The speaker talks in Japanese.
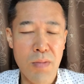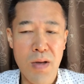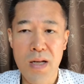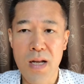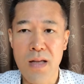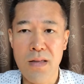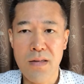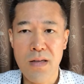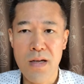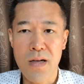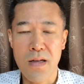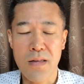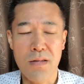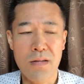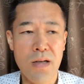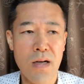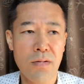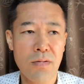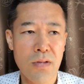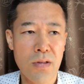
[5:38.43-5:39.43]
まあ、何千円か
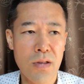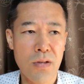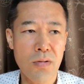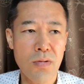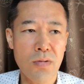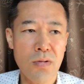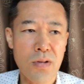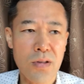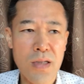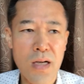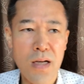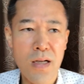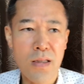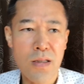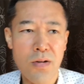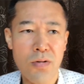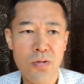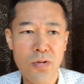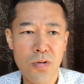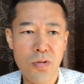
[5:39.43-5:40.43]
使うっていう使い
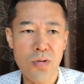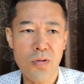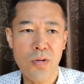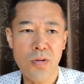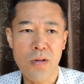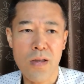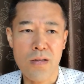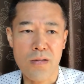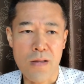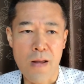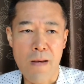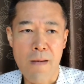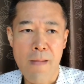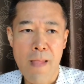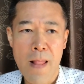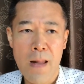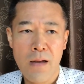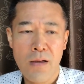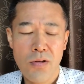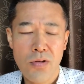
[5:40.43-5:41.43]
方をするとですね
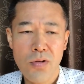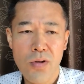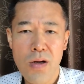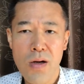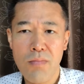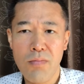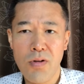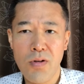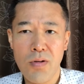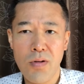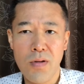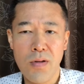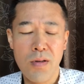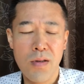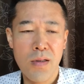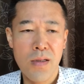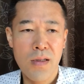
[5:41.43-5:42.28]
それはも